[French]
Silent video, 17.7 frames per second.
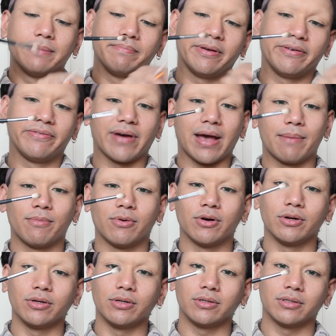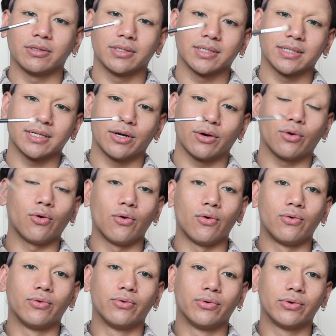mais vraiment
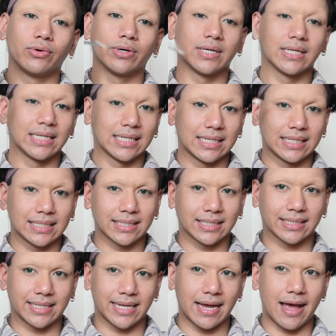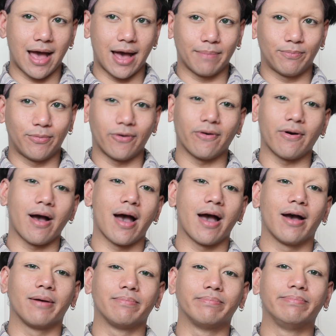rond. C'est euh, pour
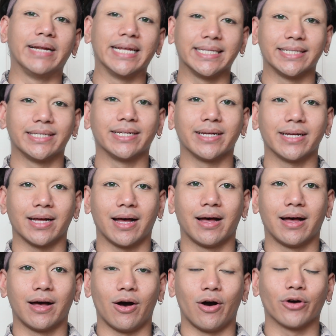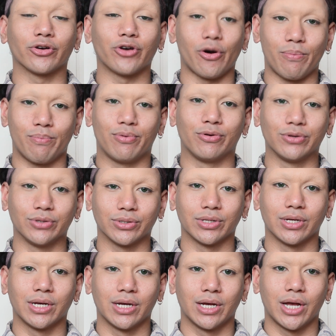euh, blender encore
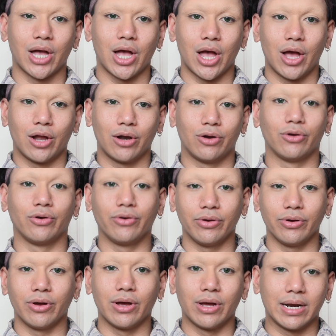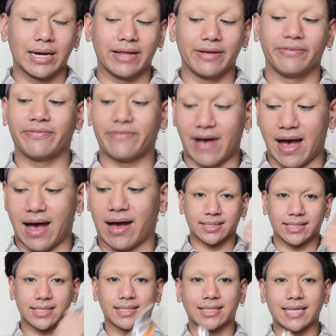plus le, les fards,
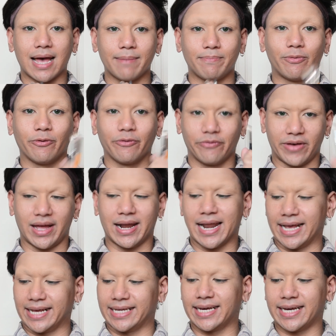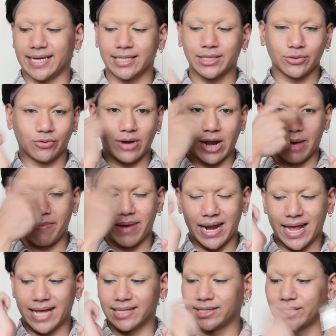C'est ça pour faire la crise ou la
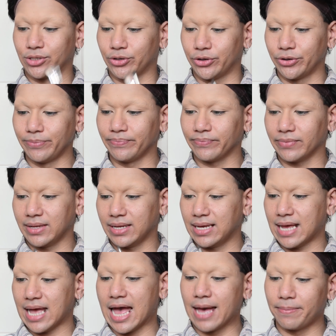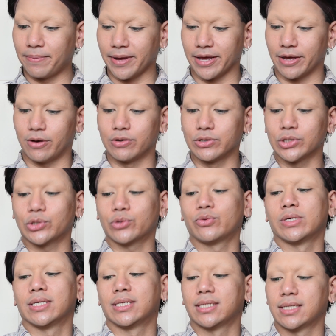banane des yeux. Après,
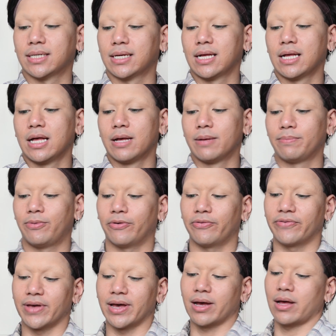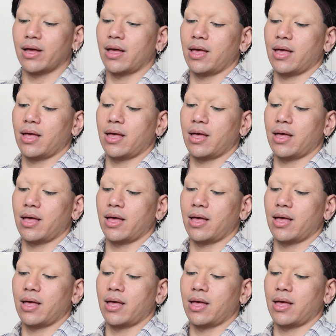ensuite, pour faire